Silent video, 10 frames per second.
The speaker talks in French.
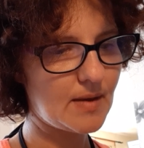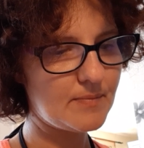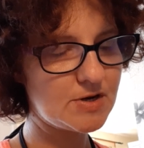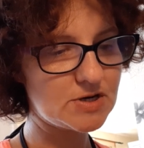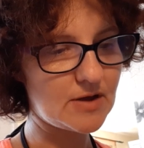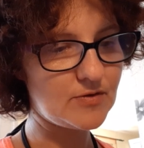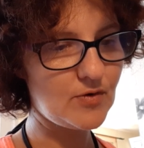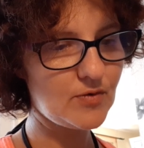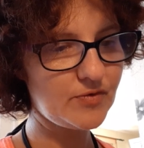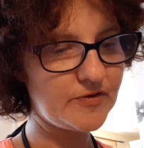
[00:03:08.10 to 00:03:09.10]
Mais
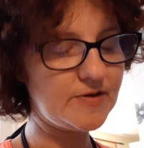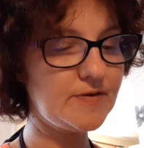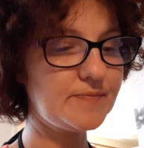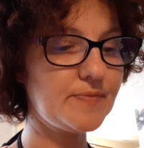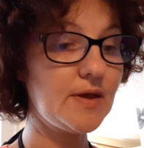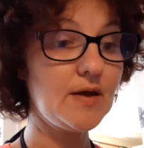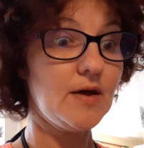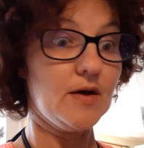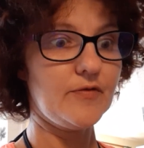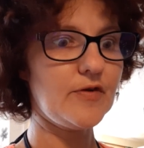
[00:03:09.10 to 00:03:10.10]
j'adore aussi.
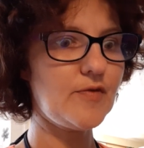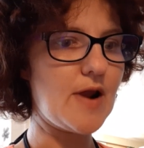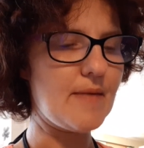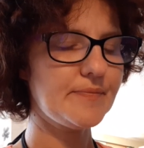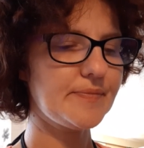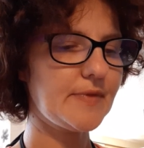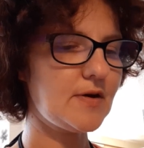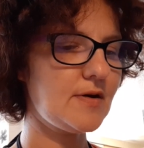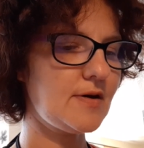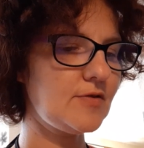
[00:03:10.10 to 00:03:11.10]
Enfin, voilà.
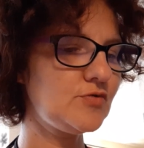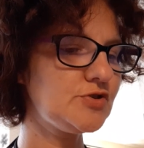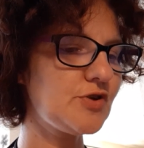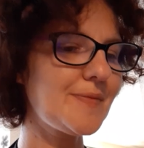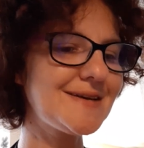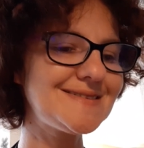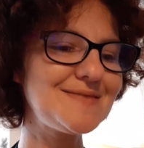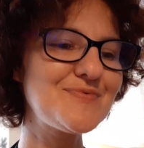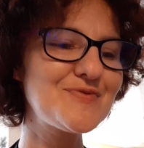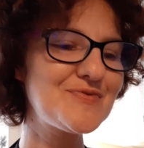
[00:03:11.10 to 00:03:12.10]
Euh, donc, je te remercie
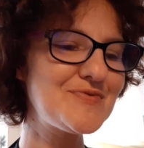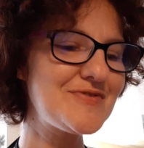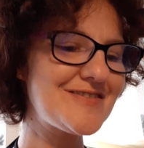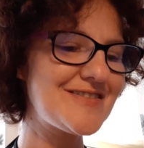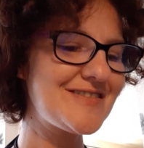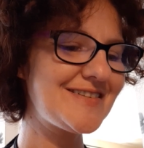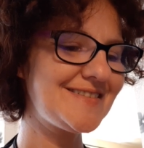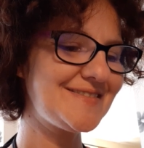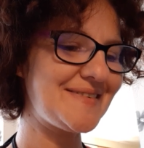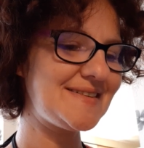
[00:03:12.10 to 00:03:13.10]
beaucoup, euh,
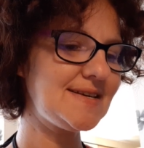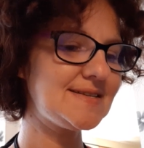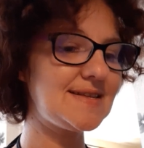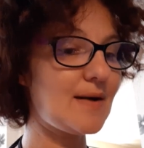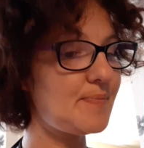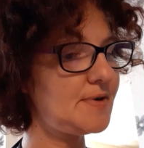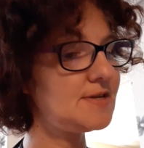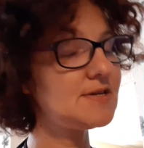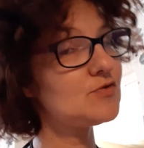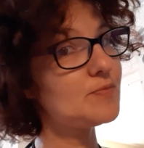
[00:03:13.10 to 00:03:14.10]
Swazik. C'était un
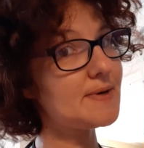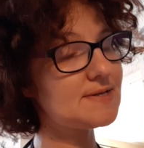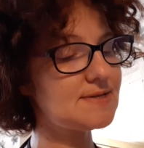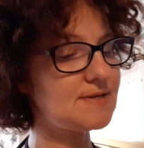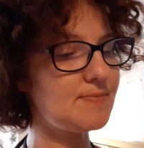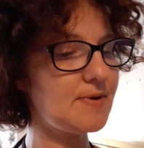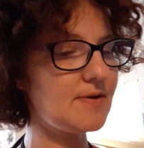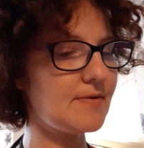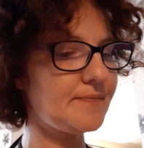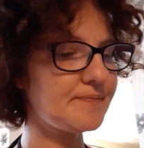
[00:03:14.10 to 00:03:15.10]
plaisir de participer
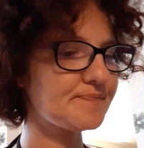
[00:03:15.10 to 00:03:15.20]
euh,